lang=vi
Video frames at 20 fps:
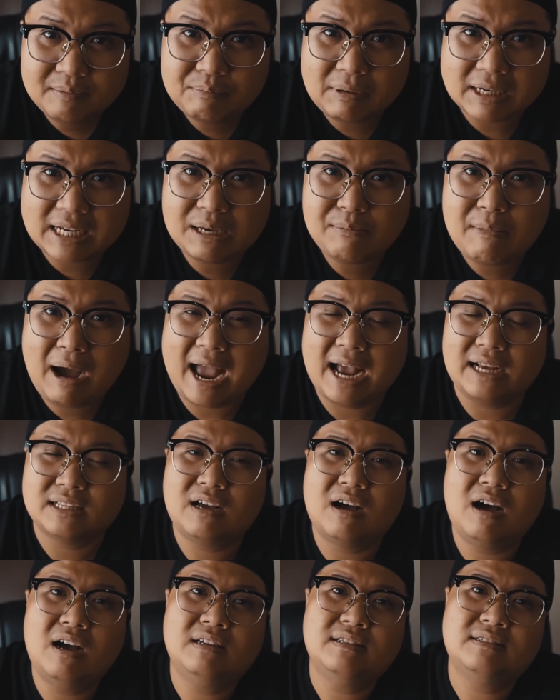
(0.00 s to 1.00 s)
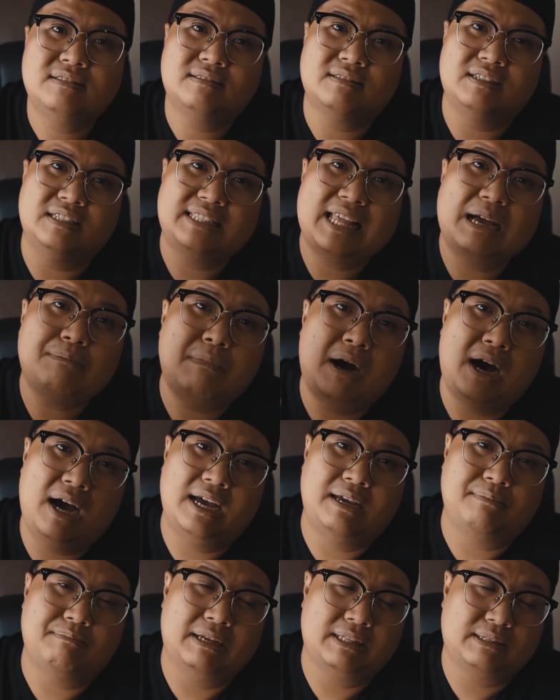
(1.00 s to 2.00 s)
mà cái bàn đó người ta
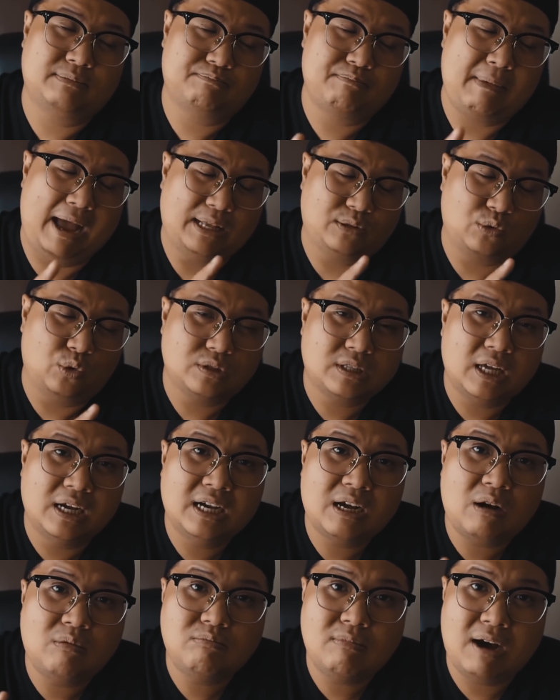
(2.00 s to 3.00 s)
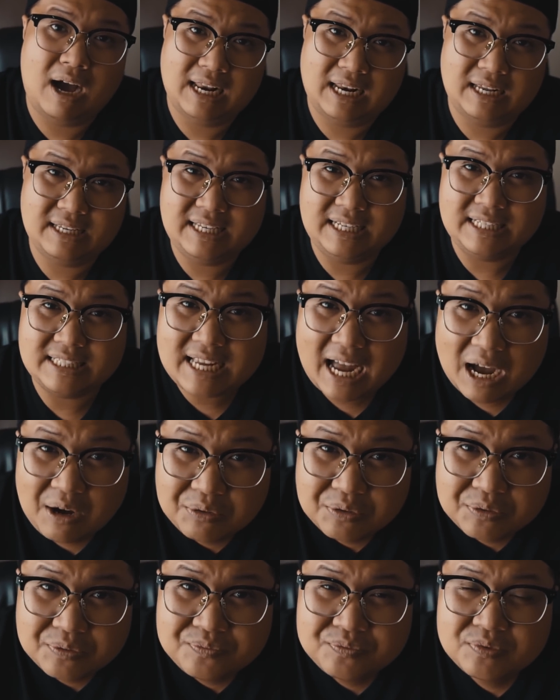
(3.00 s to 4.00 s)
mời mà bàn tụi tân không mời là vì
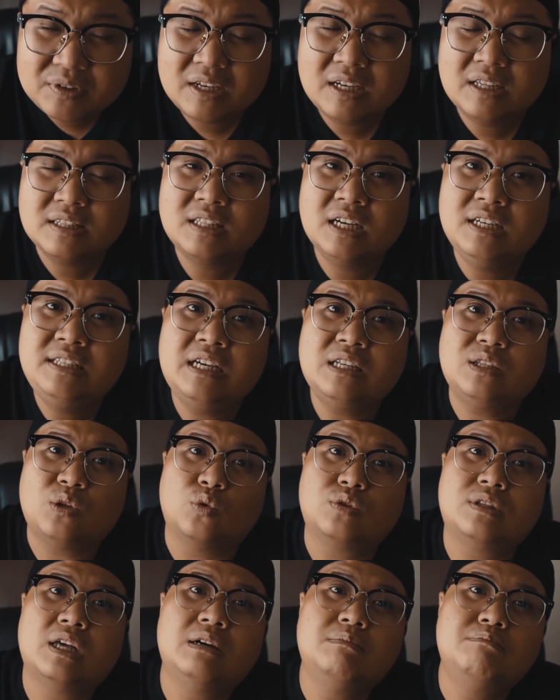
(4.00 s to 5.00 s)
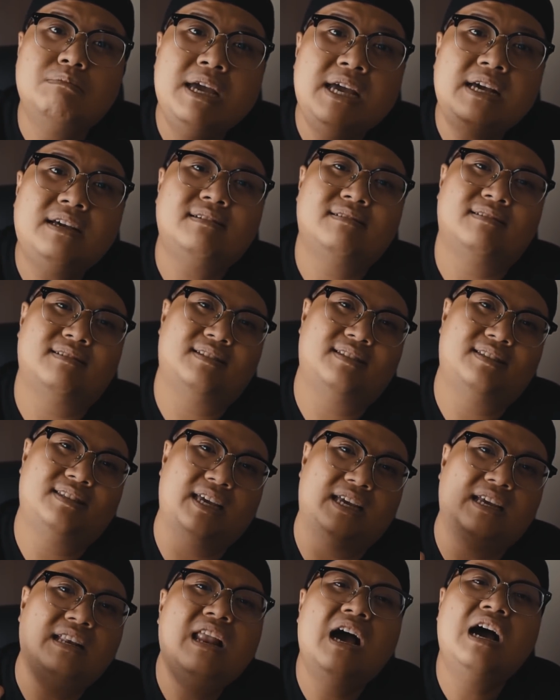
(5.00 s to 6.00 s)
sao thứ nhất tụi tân biết
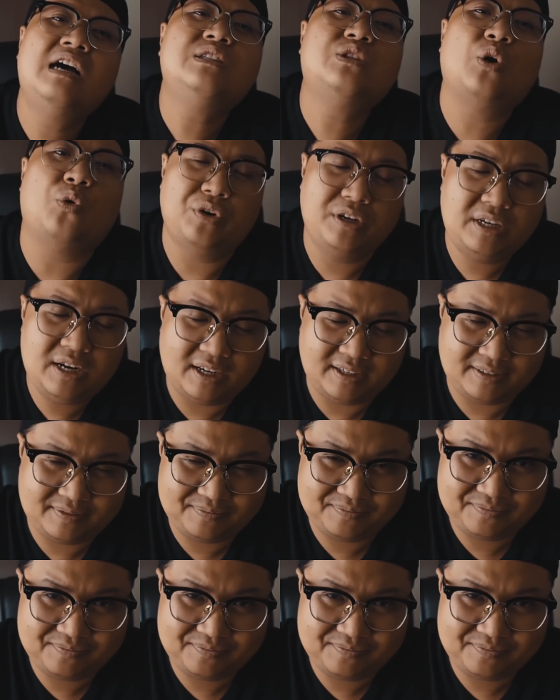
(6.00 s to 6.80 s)
chỉ lớn tuổi rồi